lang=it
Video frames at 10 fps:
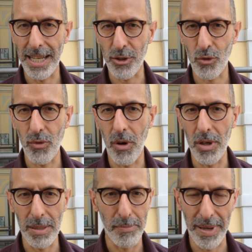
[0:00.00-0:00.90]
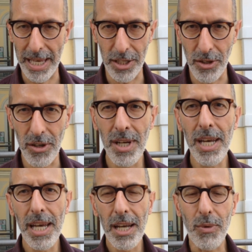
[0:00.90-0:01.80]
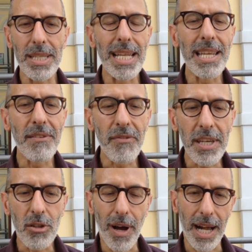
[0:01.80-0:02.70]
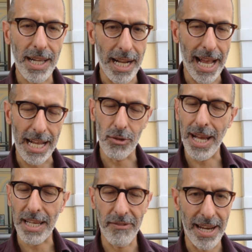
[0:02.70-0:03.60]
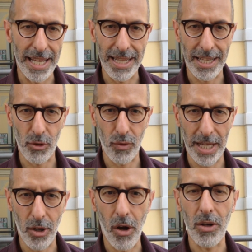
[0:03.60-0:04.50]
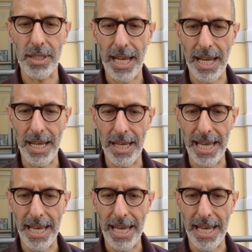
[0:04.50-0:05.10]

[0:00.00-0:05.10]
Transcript: dal suo impegno, quindi l'invito al ragazzo a riflettere su che cosa eh,